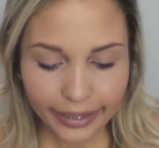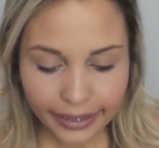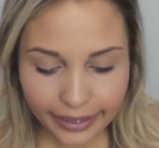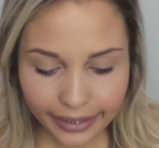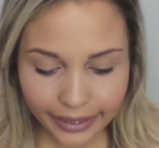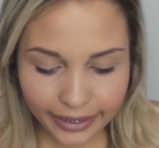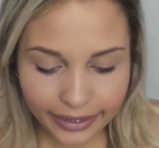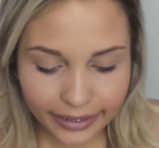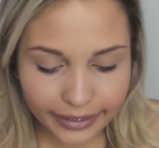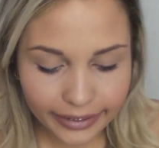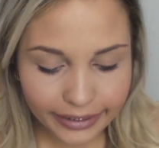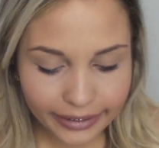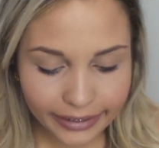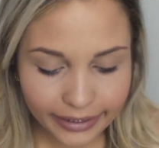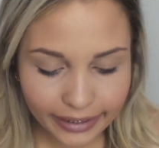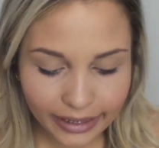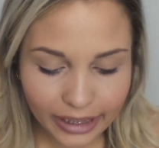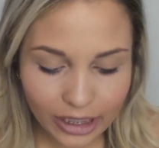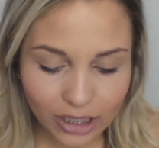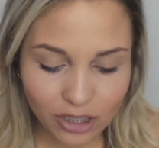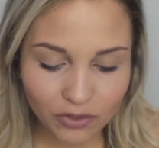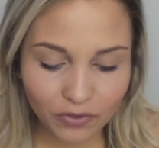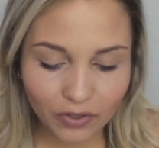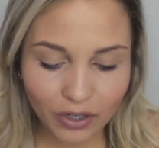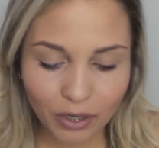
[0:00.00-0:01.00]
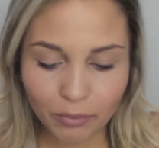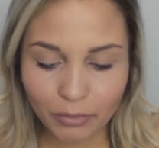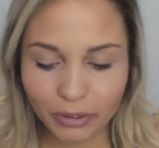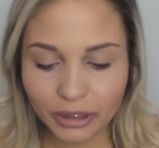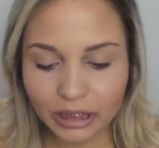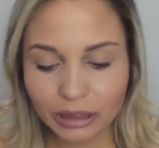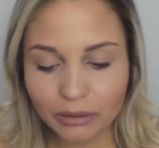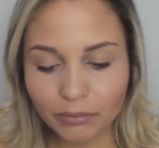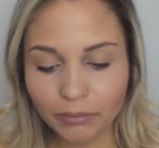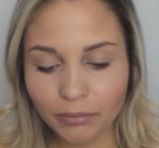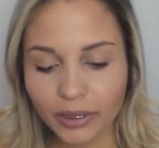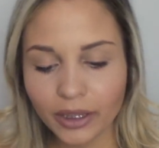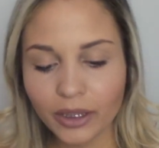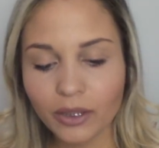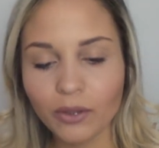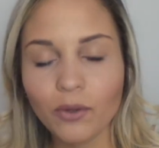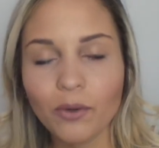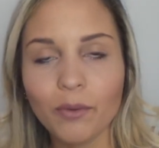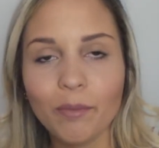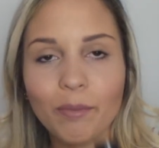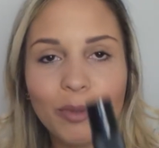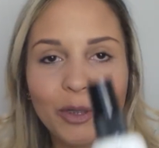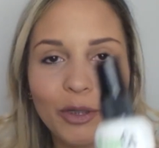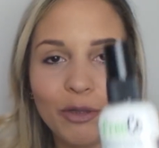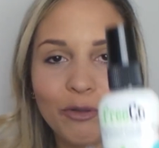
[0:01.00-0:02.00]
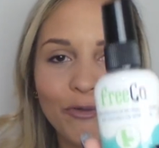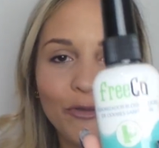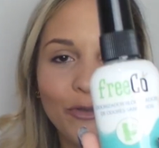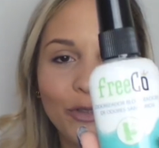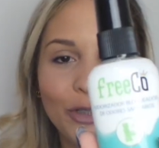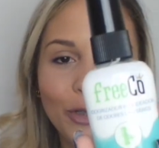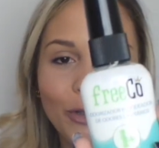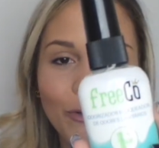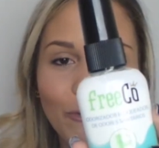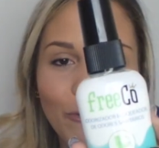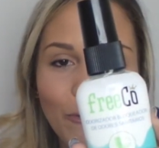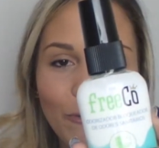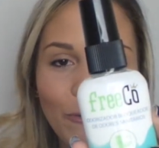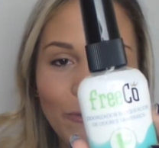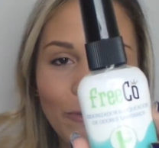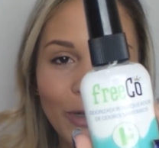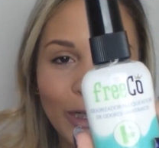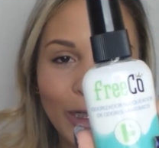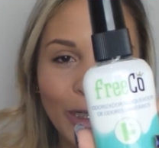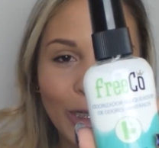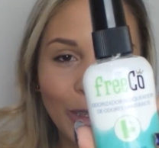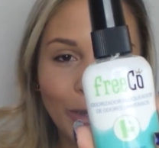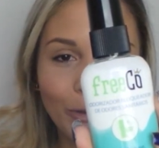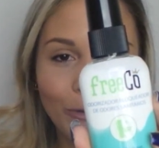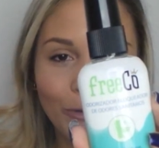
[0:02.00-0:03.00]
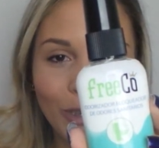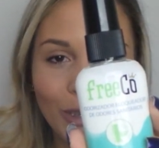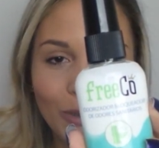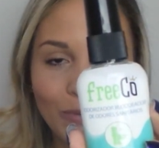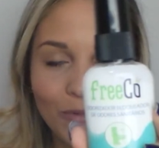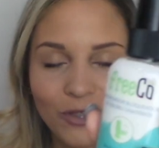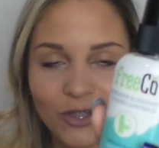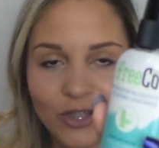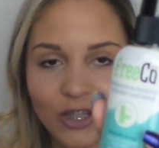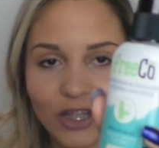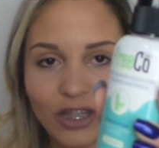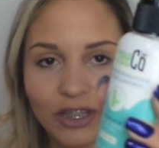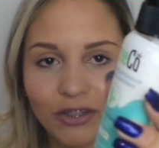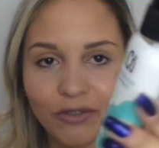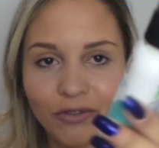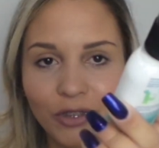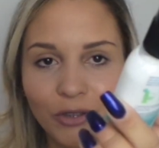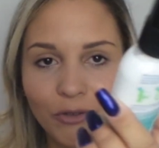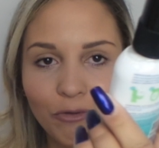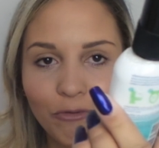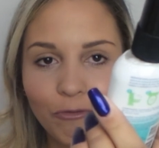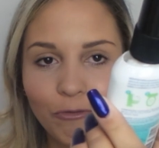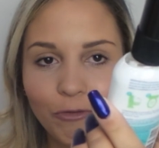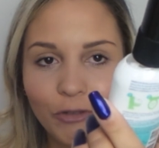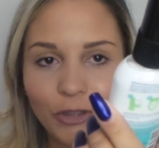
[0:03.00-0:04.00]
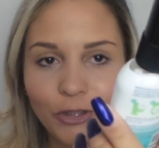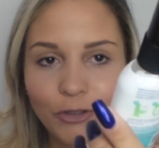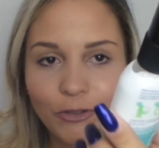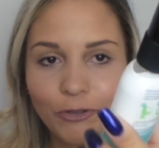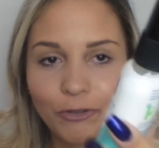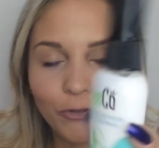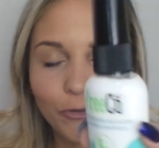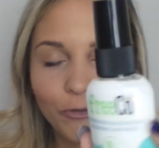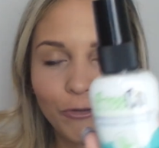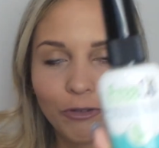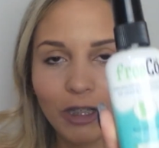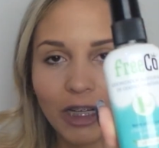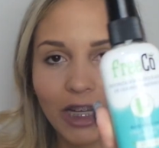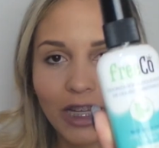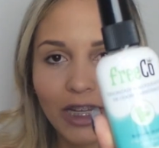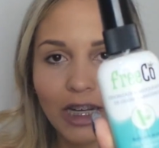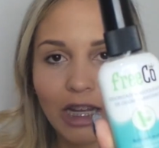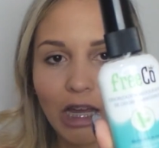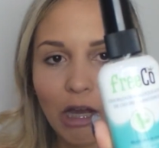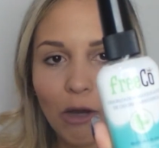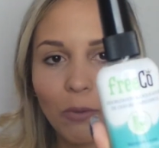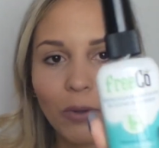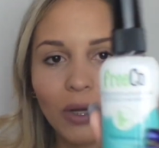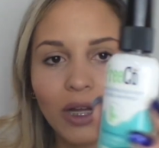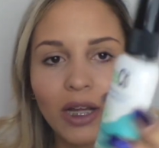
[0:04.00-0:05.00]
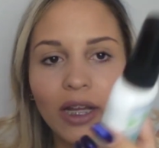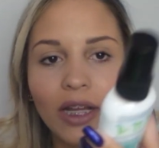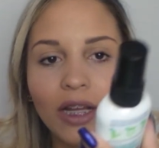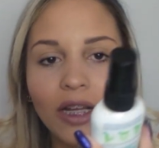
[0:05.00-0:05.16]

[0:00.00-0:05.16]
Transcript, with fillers: E aí na Netfarma também eu comprei o Fricô, pra quem não lembra eu já gravei um vídeo no canal,